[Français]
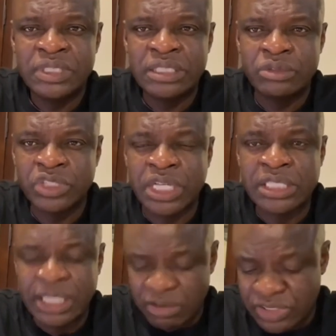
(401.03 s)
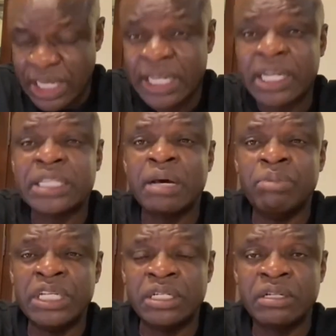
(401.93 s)
jusqu'à ce que vous allez
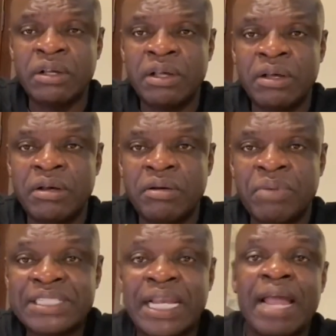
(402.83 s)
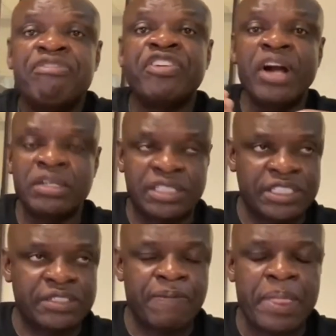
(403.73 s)
rétablir. Parce que la
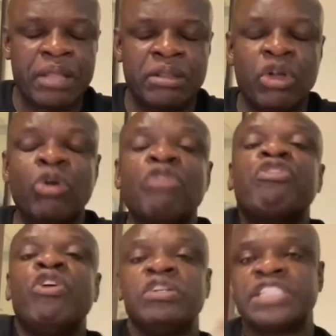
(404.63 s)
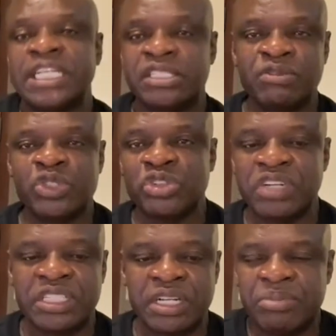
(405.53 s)
France, dans le français, si vous
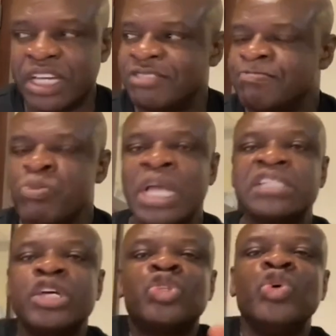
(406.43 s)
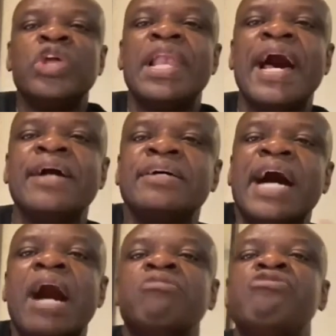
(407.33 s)
suivez très bien, c'est une langue
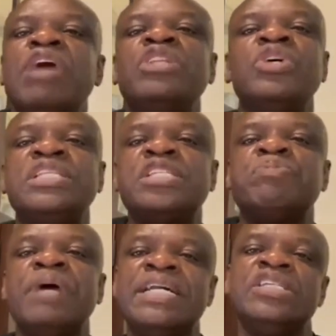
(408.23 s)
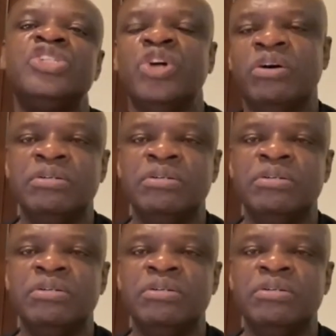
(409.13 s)
en voie de disparition.